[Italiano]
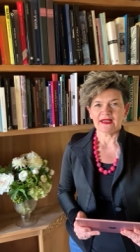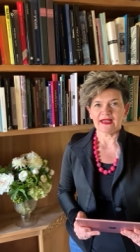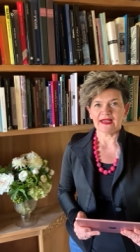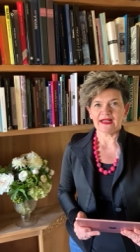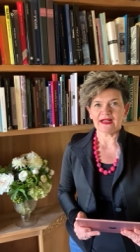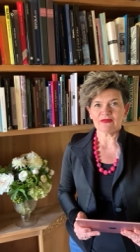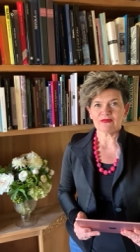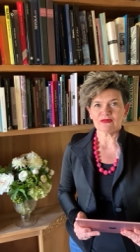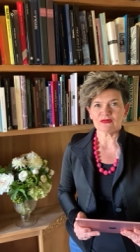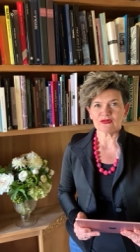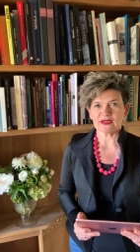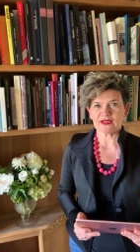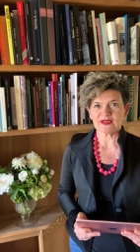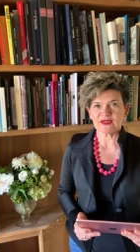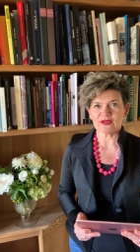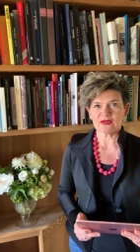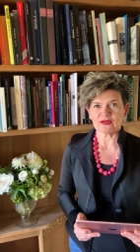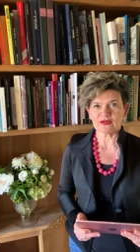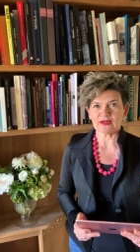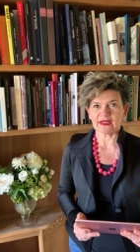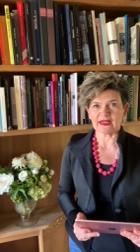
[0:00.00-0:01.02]
e la
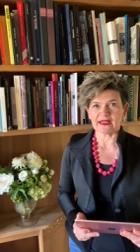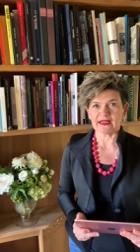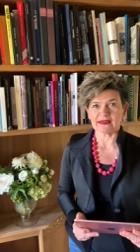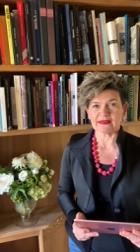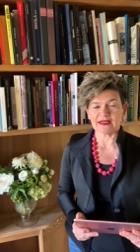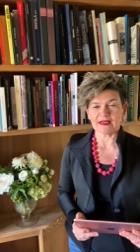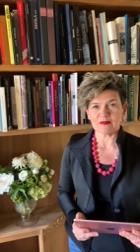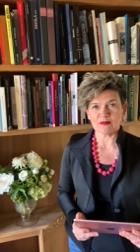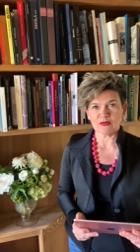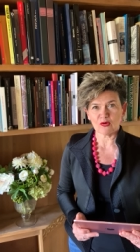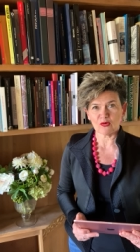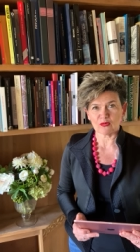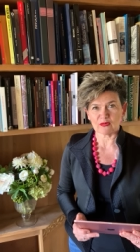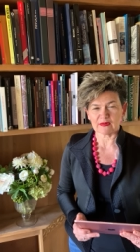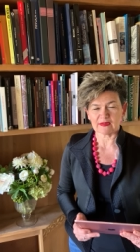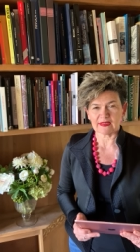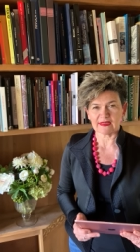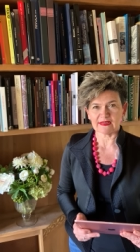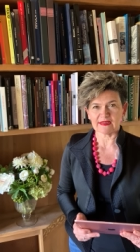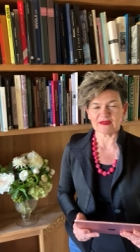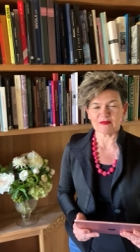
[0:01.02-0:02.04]
Fondazione del
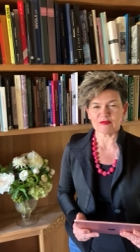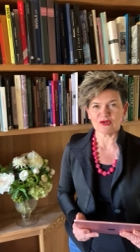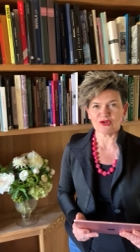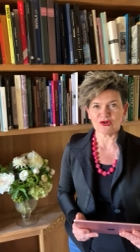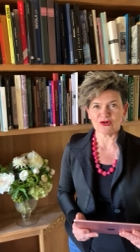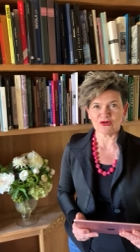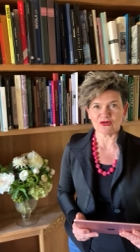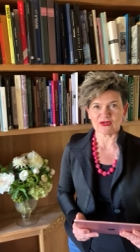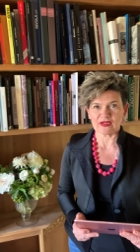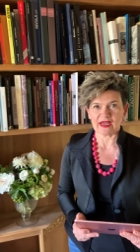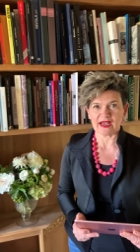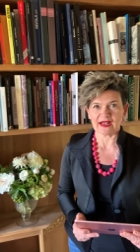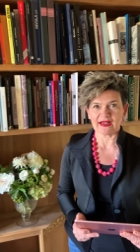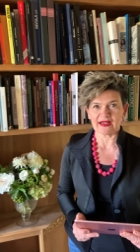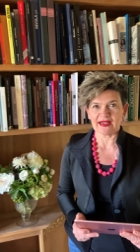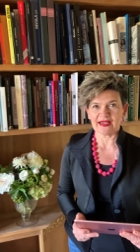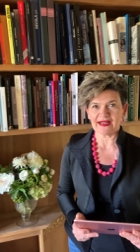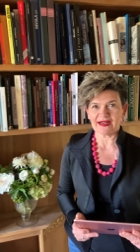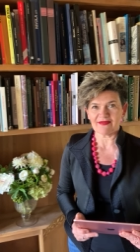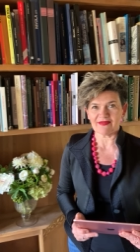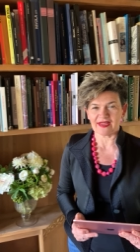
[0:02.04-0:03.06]
Monte di Bologna
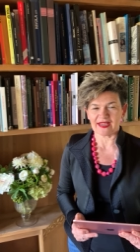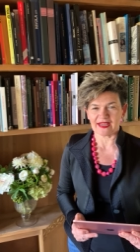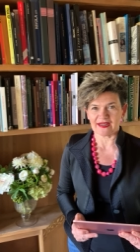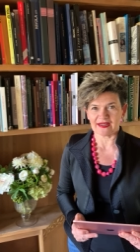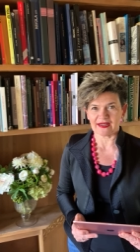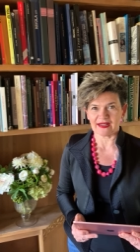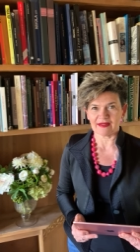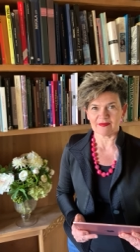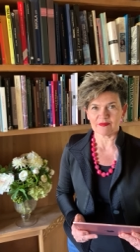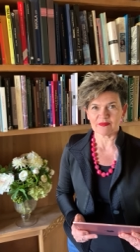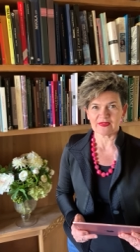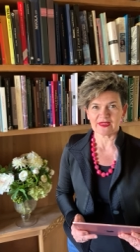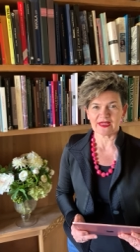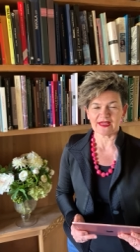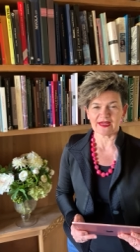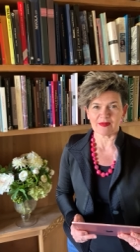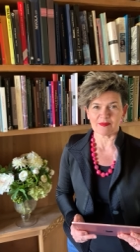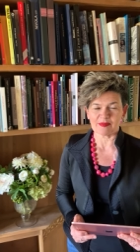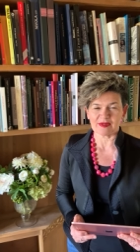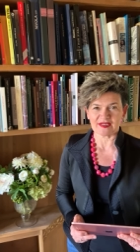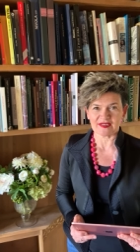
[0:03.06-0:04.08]
e Ravenna che
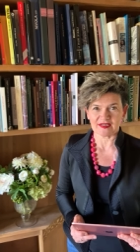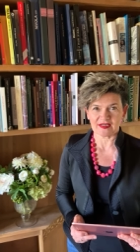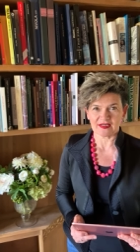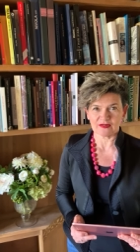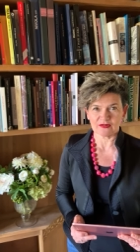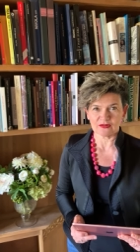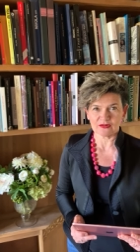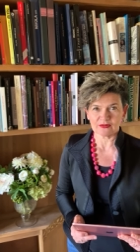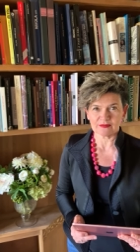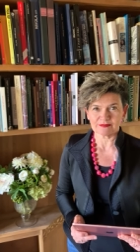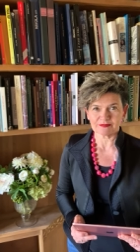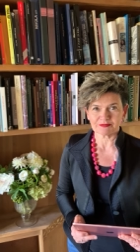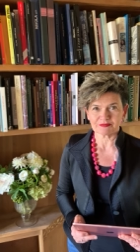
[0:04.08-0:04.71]
rappresento.